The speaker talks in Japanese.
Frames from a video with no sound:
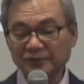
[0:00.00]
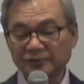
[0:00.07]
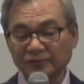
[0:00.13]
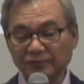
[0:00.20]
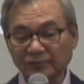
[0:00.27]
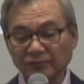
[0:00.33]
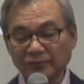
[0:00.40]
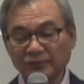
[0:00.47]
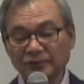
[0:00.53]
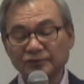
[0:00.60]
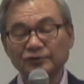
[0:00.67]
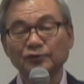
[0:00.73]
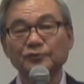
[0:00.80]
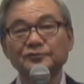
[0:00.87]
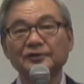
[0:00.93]
その
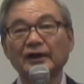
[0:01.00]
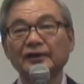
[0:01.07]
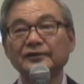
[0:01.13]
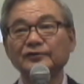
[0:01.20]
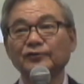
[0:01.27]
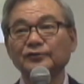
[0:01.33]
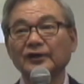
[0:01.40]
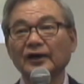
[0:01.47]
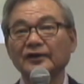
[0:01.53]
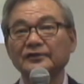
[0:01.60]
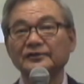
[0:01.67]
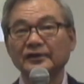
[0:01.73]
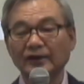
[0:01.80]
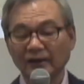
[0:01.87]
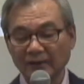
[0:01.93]
食代の
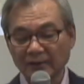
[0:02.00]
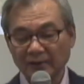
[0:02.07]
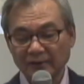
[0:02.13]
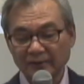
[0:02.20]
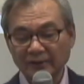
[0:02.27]
高さが、